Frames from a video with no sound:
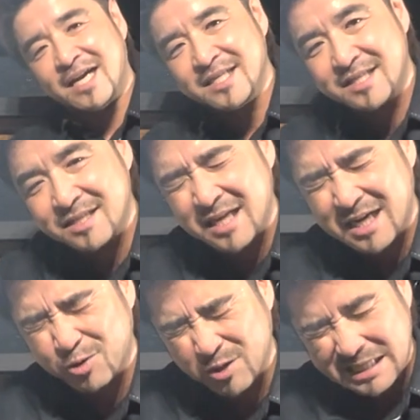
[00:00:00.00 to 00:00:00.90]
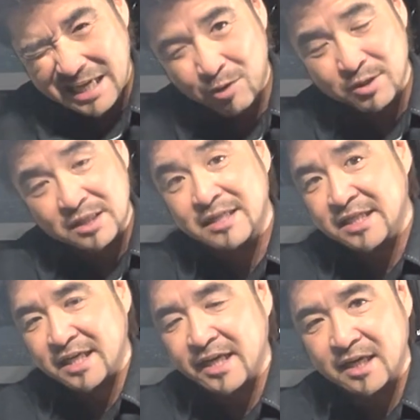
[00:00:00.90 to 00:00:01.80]
我につながることは結構少ないん
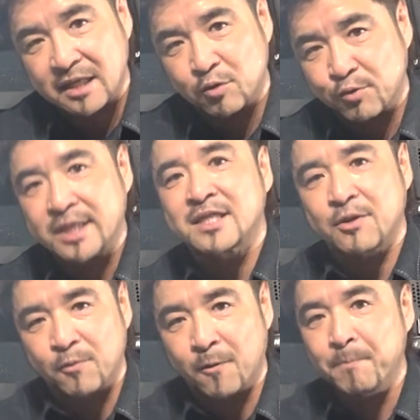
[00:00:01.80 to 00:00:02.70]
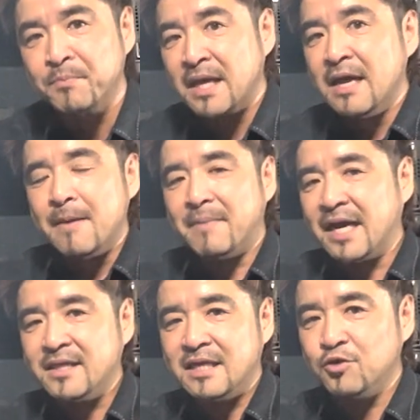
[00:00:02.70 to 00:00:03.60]
じゃないかなと思うんですけども
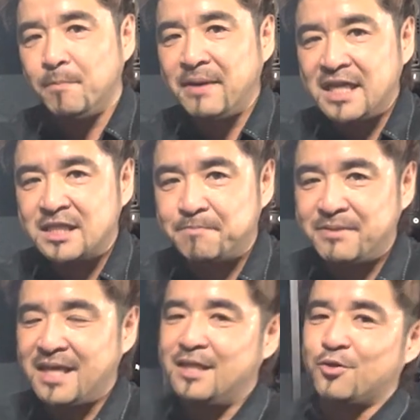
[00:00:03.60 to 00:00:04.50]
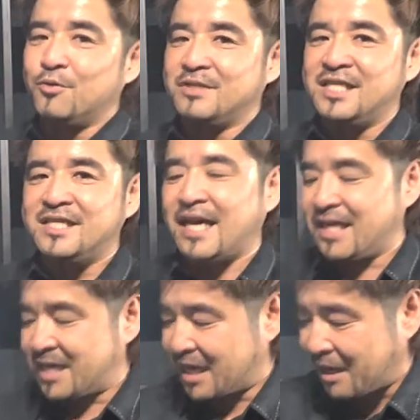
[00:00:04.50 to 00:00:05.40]
バインディングのベースプレート自
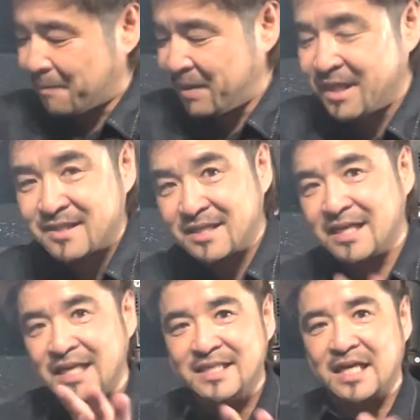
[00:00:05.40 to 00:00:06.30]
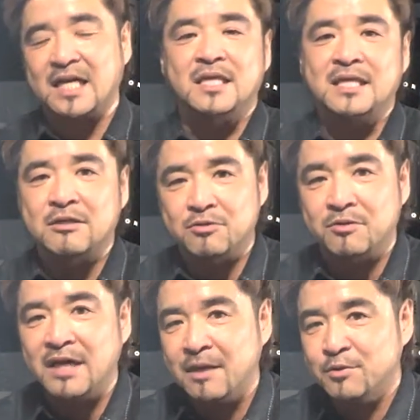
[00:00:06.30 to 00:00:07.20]
体からベースがなんちゃらってなる
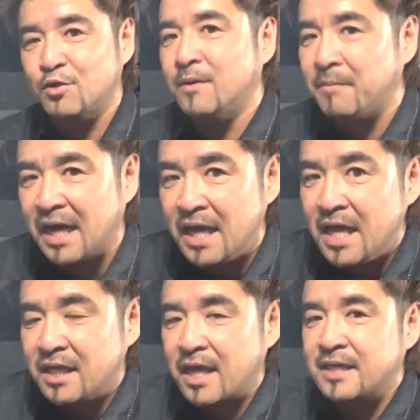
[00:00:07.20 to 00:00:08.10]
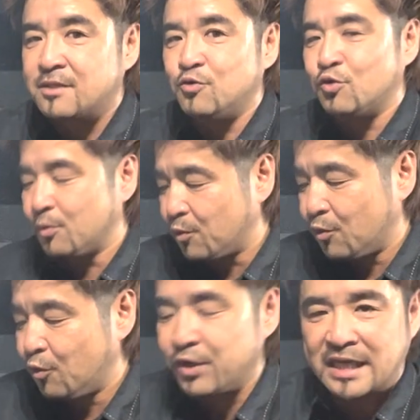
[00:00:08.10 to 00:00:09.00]
とだいぶそのまま怪我すること
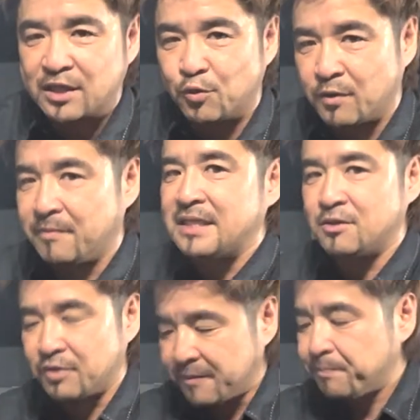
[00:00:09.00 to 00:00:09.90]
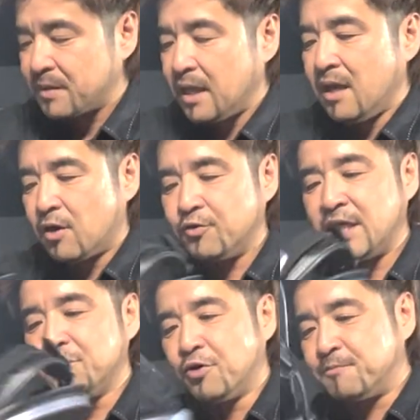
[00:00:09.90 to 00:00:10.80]
も多いなと思いますのでこの
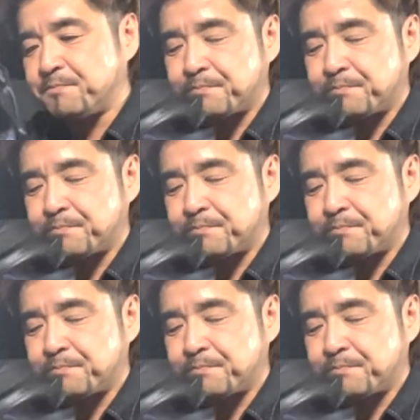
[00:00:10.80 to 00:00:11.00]
辺の